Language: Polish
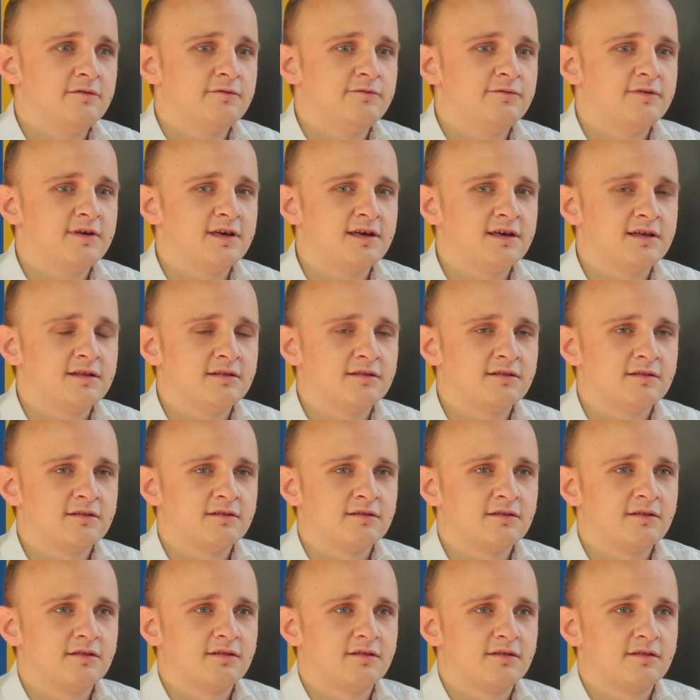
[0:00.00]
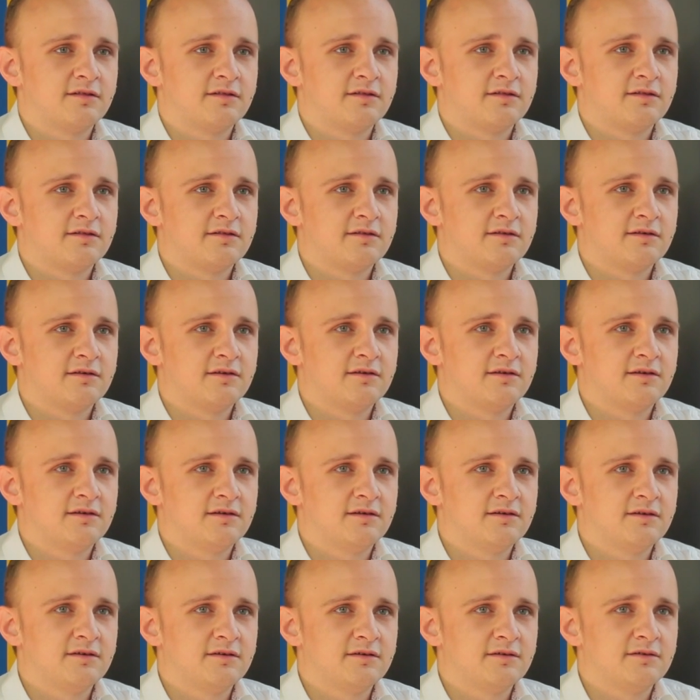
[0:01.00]
Więc
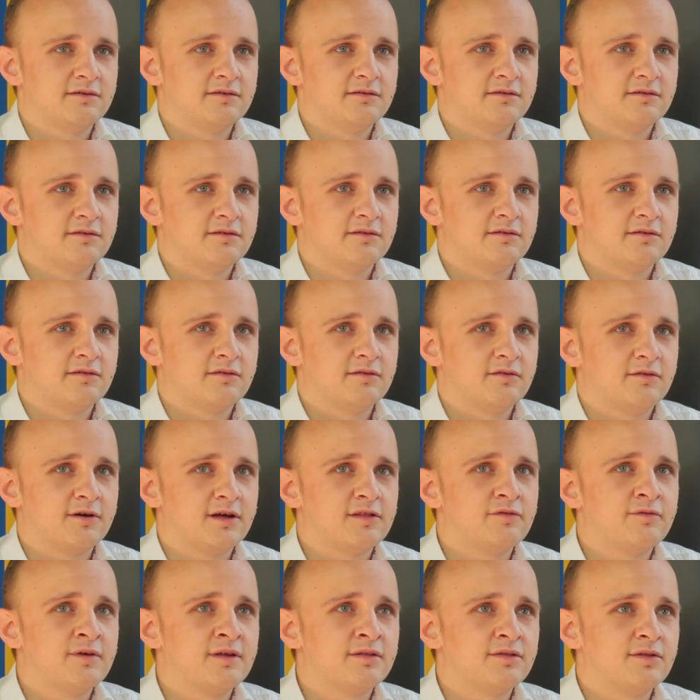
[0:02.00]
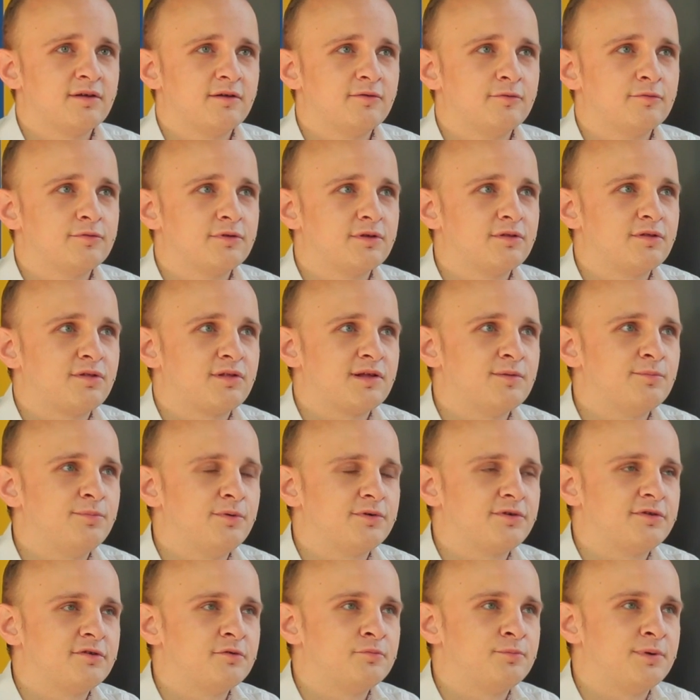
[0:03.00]
yy, coraz więcej ludzi gdzieś tam
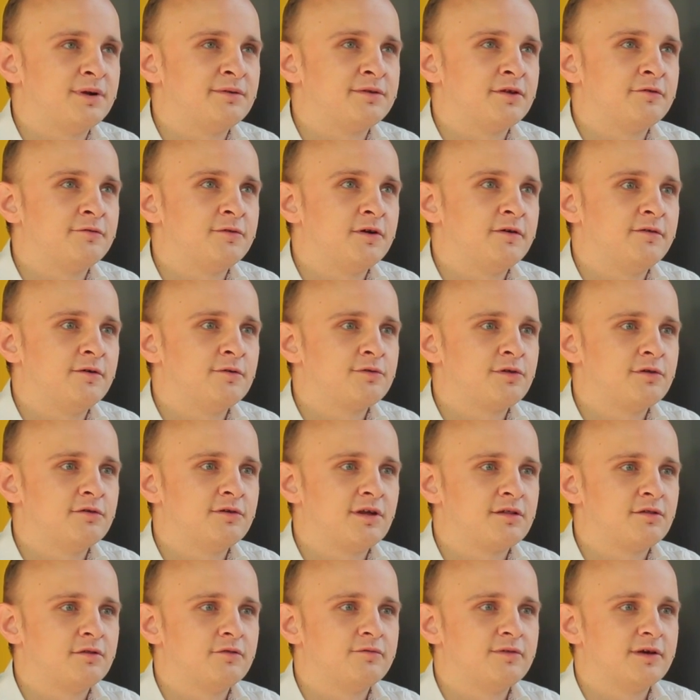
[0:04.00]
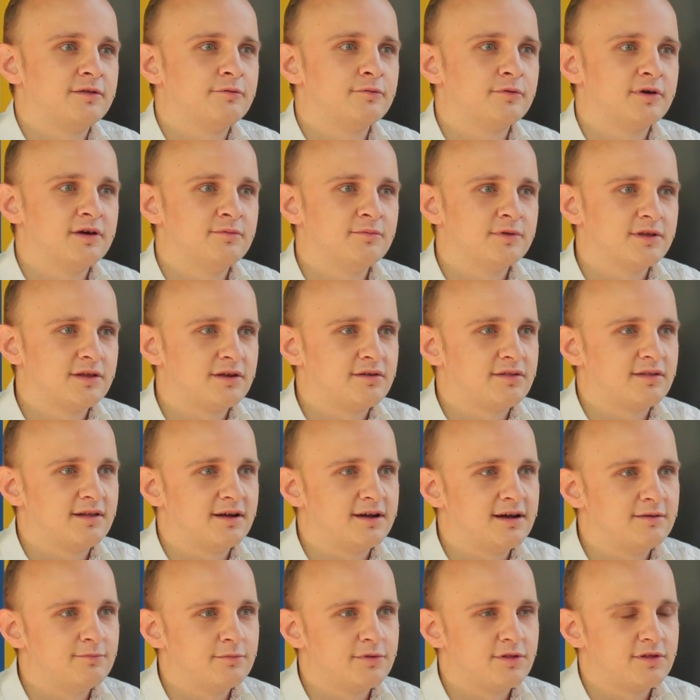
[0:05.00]
pocztą pantoflową się o nas dowiaduje. My też
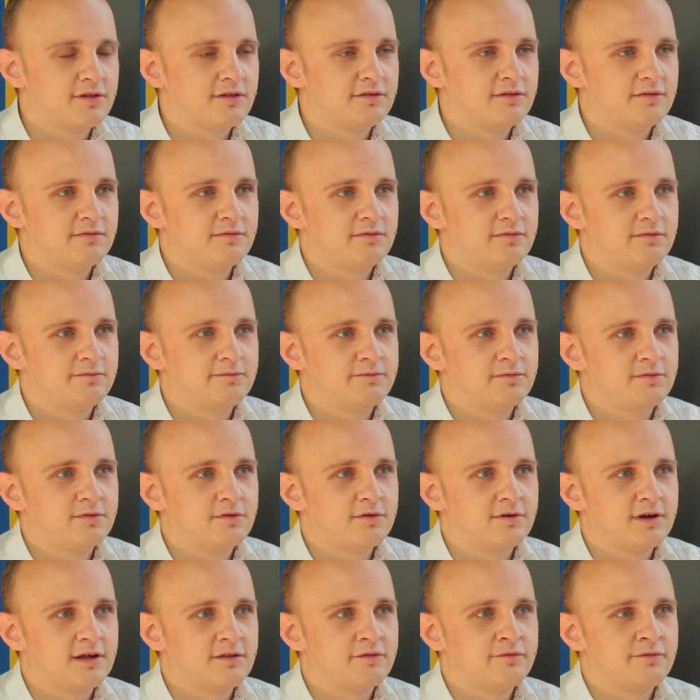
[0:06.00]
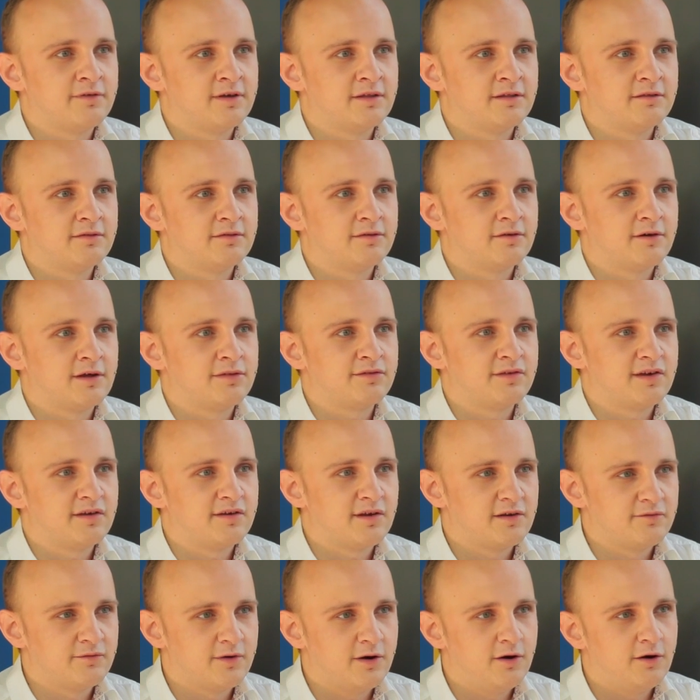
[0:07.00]
staramy się coraz, coraz
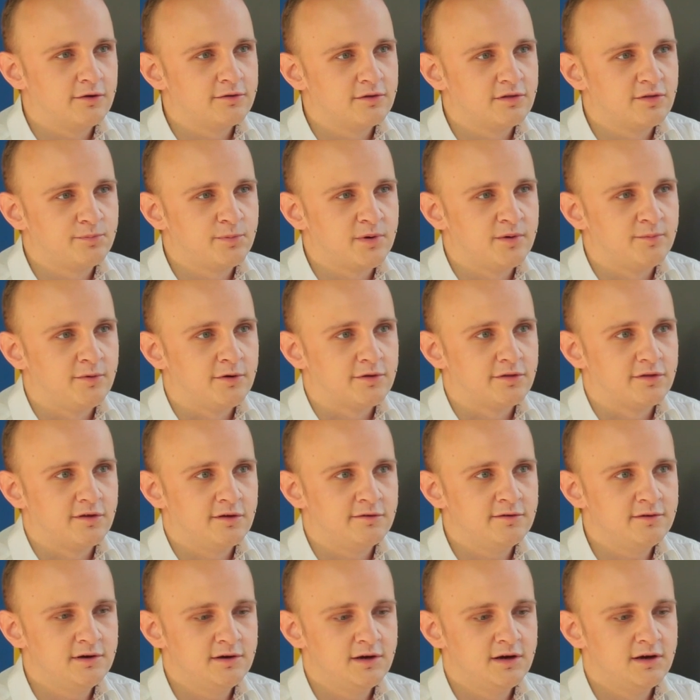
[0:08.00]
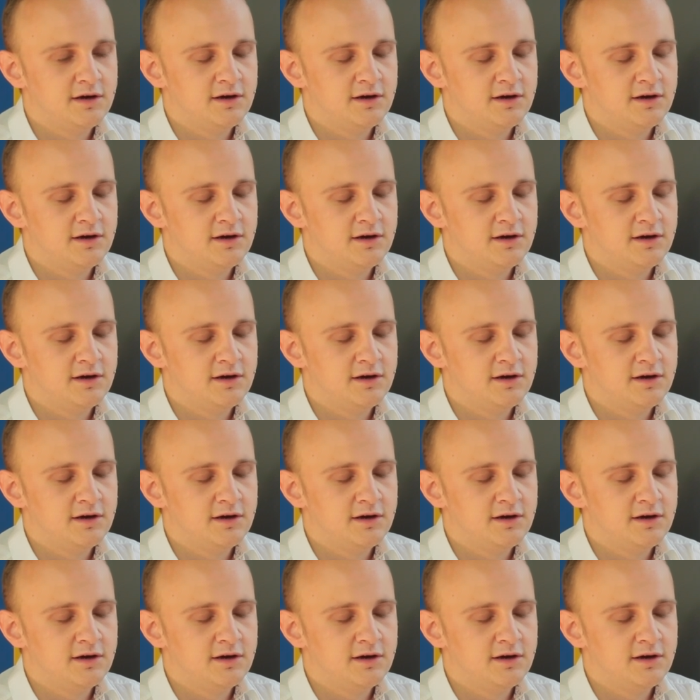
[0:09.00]
szerzej wychodzić z promocją.